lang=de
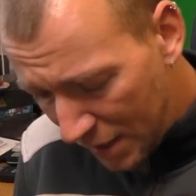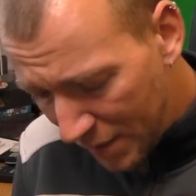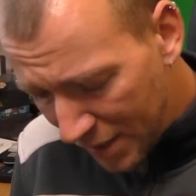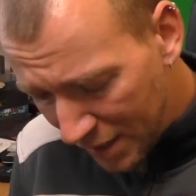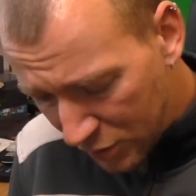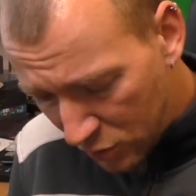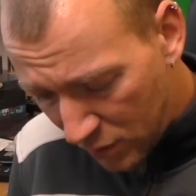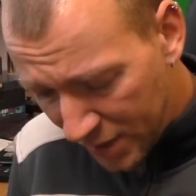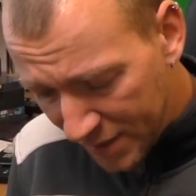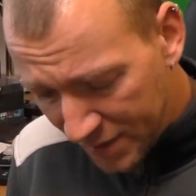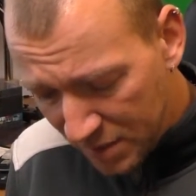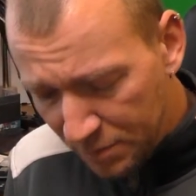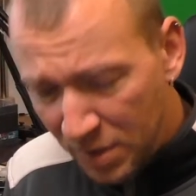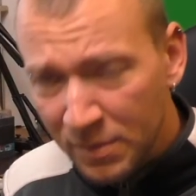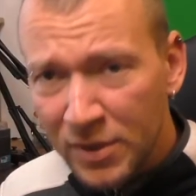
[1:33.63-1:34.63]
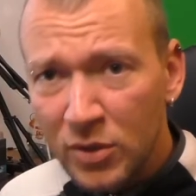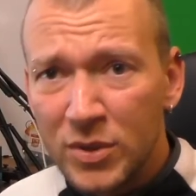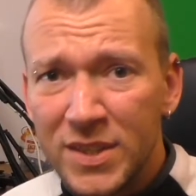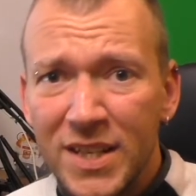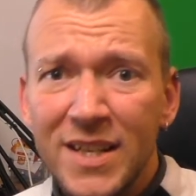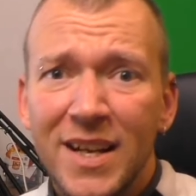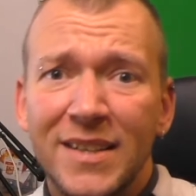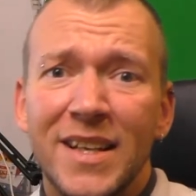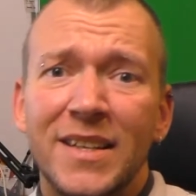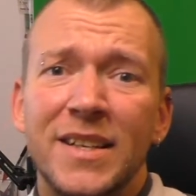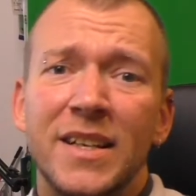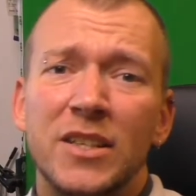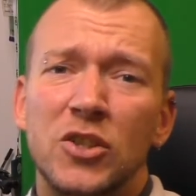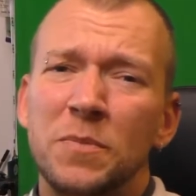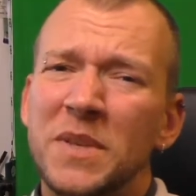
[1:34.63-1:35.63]
aber natürlich ist die Bibliothek an
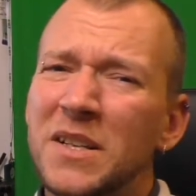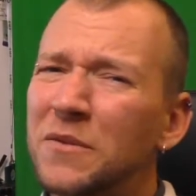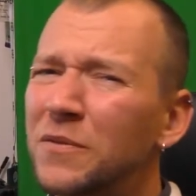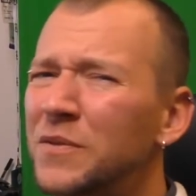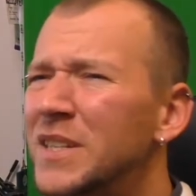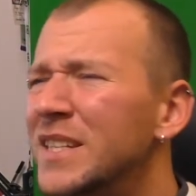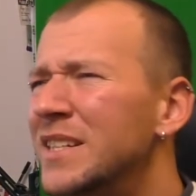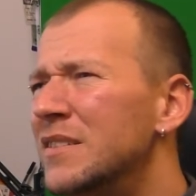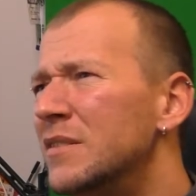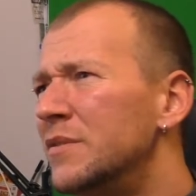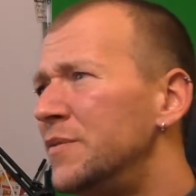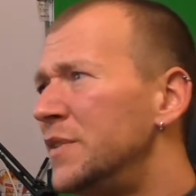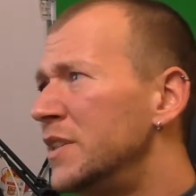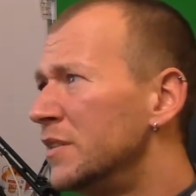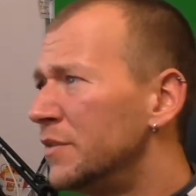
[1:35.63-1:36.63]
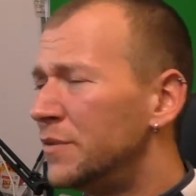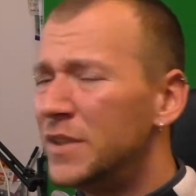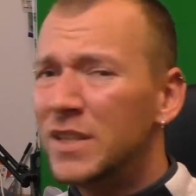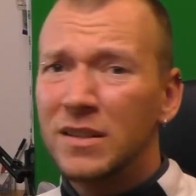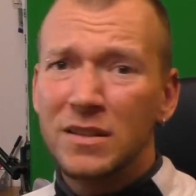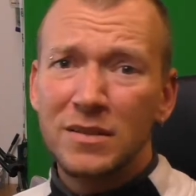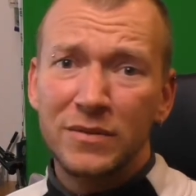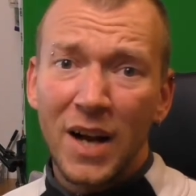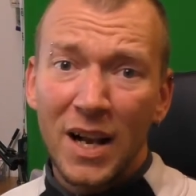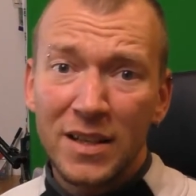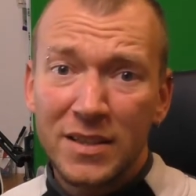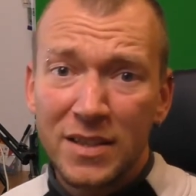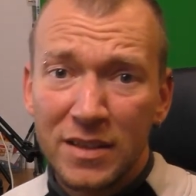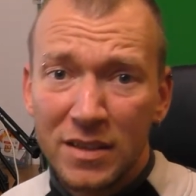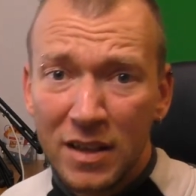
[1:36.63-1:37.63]
NES-Spielen viel, viel, viel
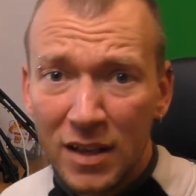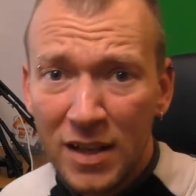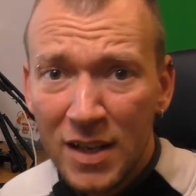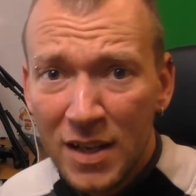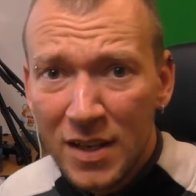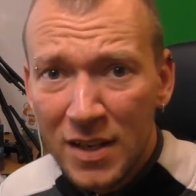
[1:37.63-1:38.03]
gewaltiger.